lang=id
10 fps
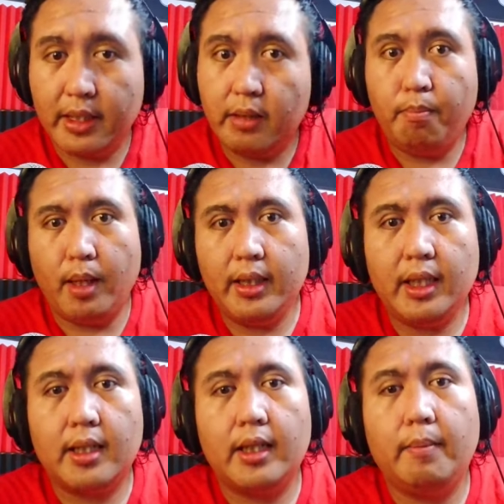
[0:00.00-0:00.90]
masih
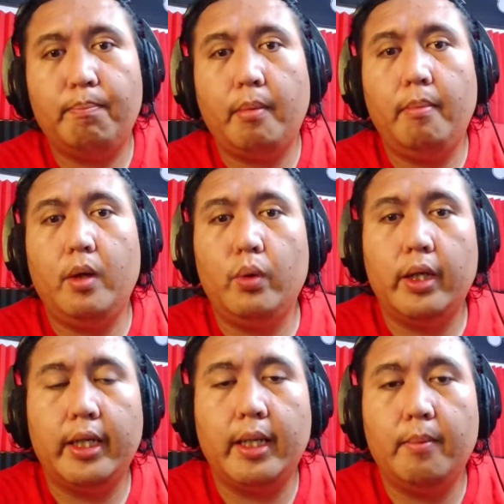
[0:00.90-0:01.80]
banyak lagi
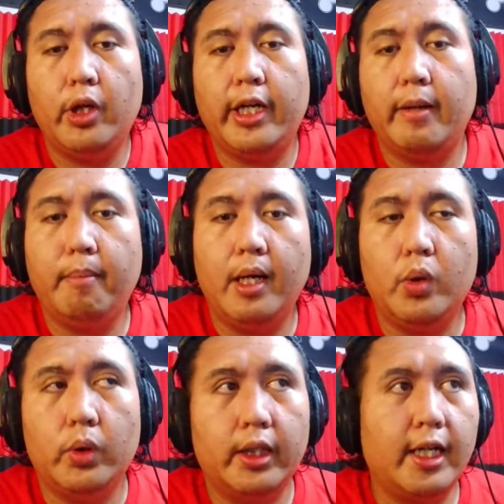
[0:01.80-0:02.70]
pembangunan yang boleh
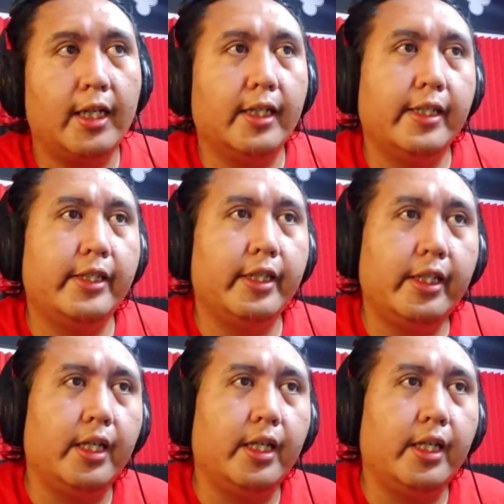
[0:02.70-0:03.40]
dibangunkan guys.